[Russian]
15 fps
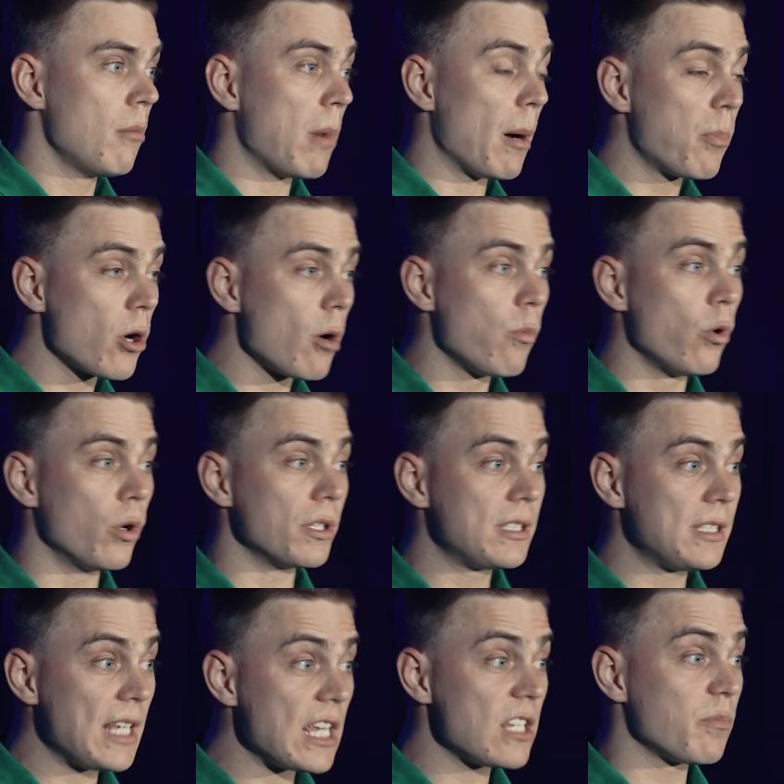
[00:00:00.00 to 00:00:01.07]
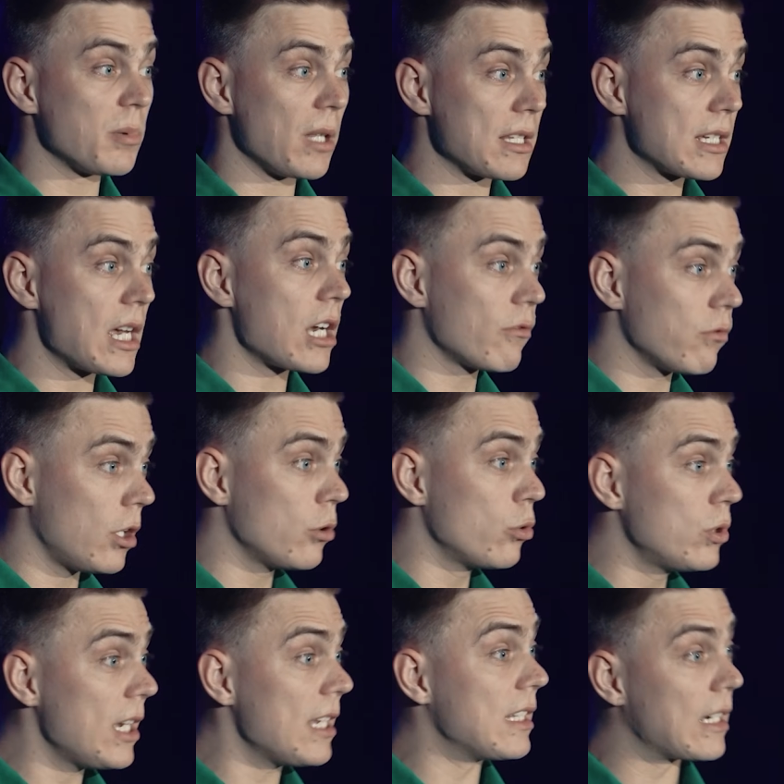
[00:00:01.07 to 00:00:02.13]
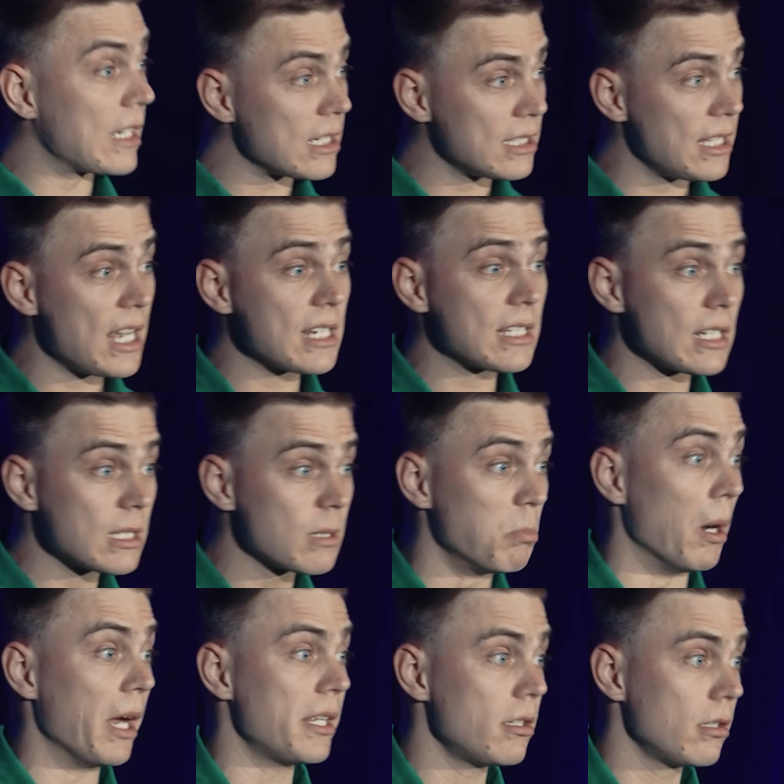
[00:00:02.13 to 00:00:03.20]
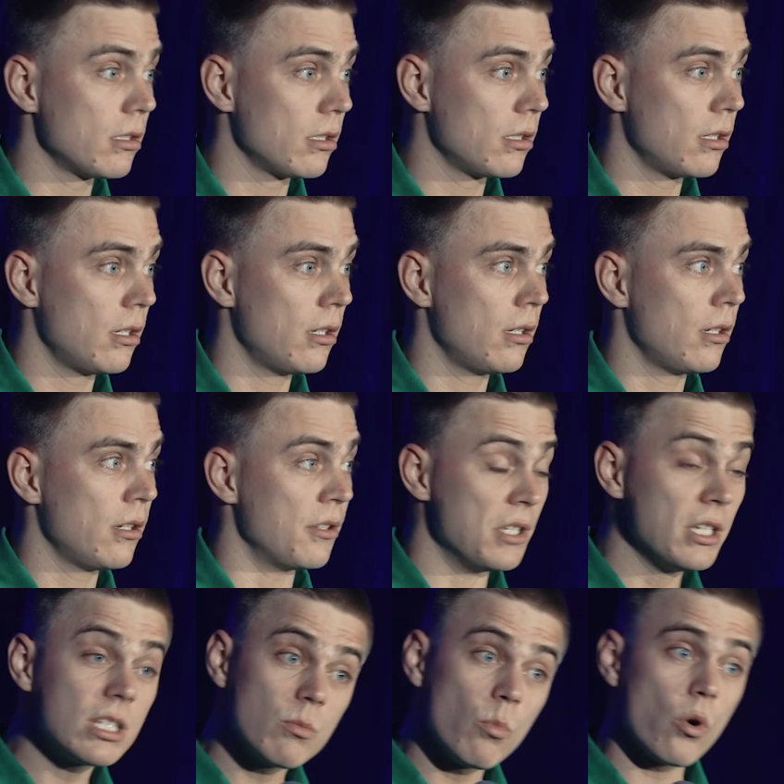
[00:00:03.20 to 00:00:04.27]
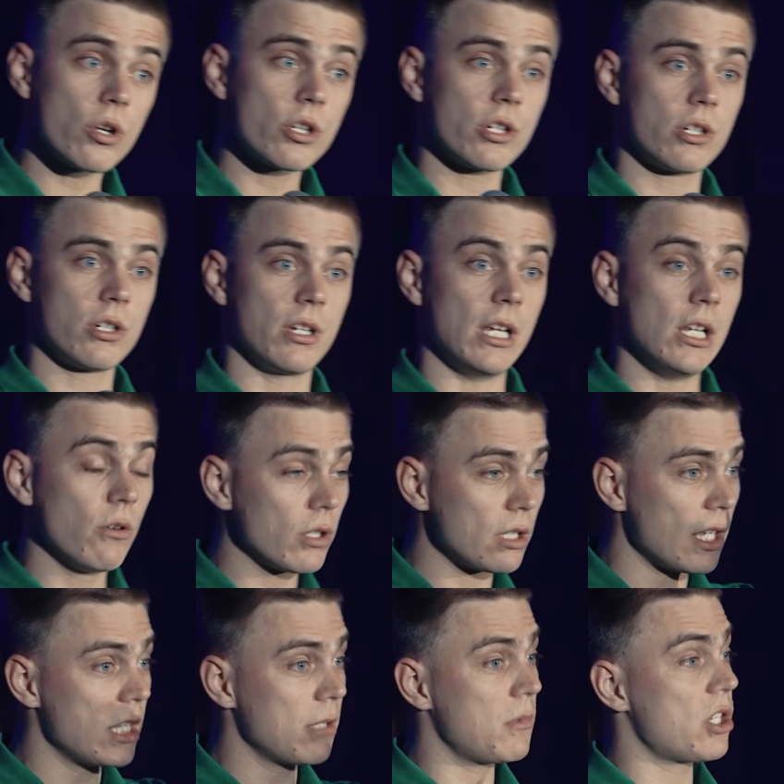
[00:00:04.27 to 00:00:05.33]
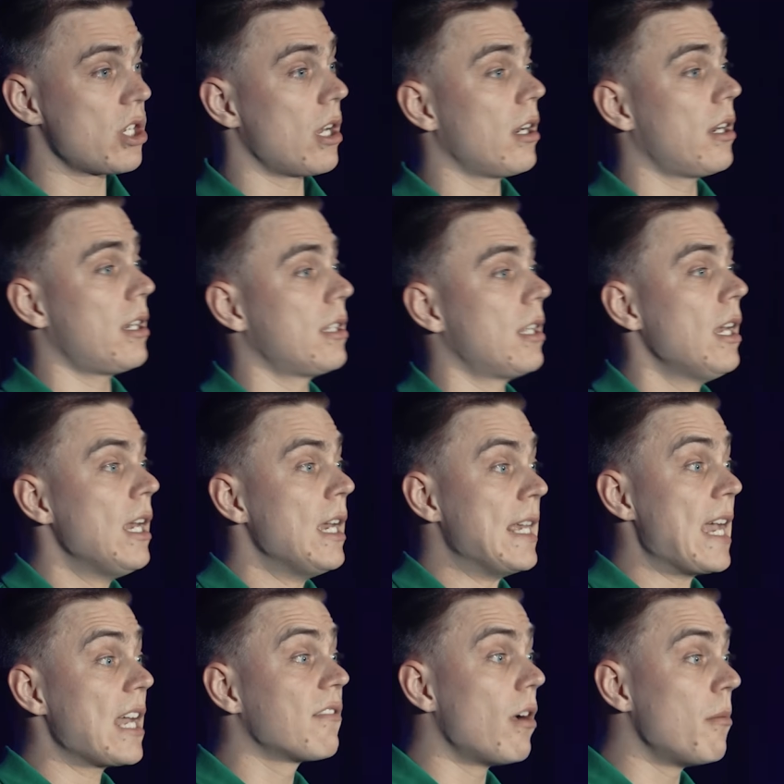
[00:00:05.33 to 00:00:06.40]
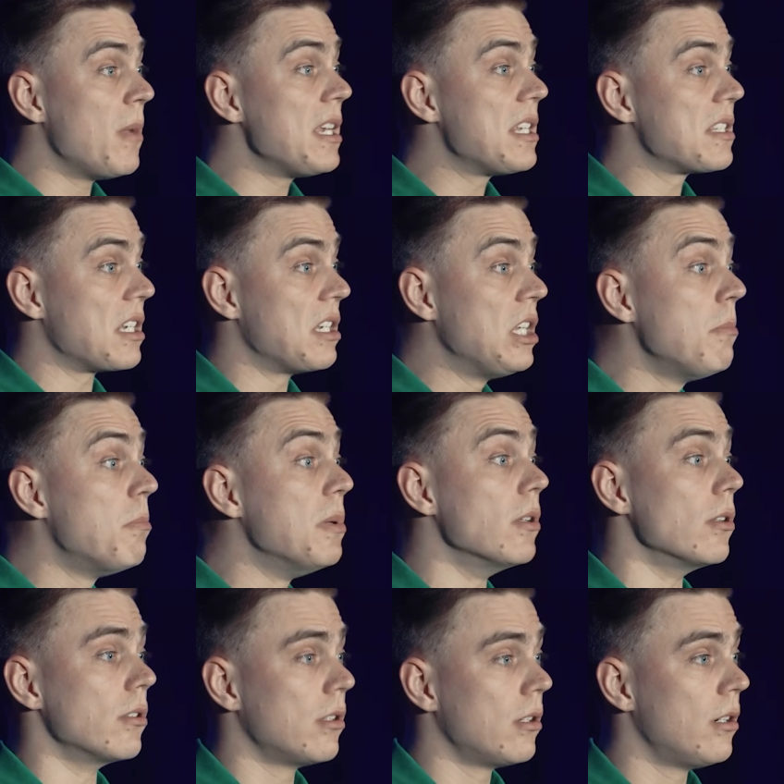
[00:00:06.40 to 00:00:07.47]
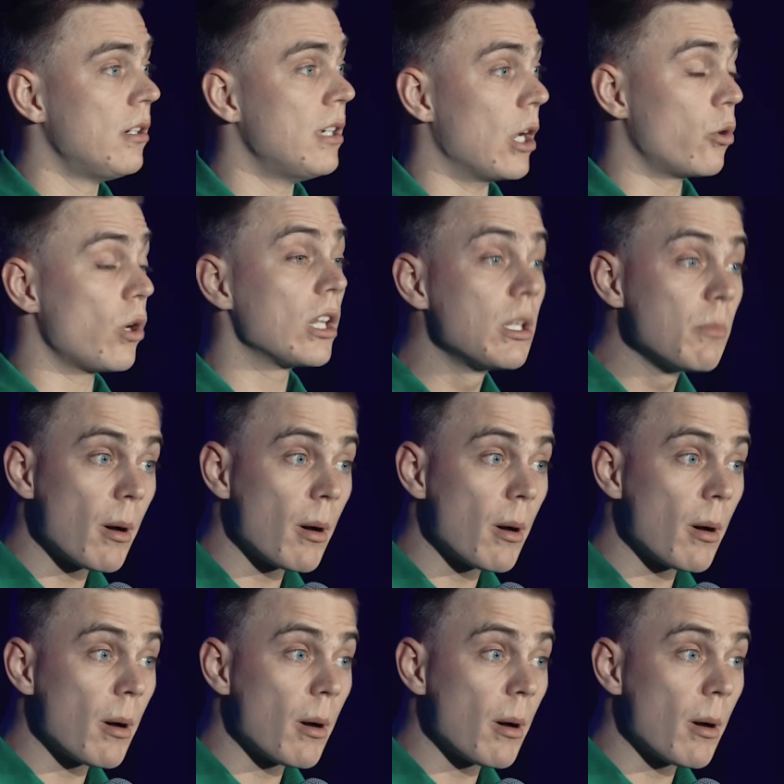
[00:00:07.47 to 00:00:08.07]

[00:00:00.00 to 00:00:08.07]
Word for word: Попробуй вот сесть в плацкарт в Улан-Удэ и до Красноярска спать. Не сможешь. Или вот один мне человек говорит, я два месяца не пил. Я говорю, а ты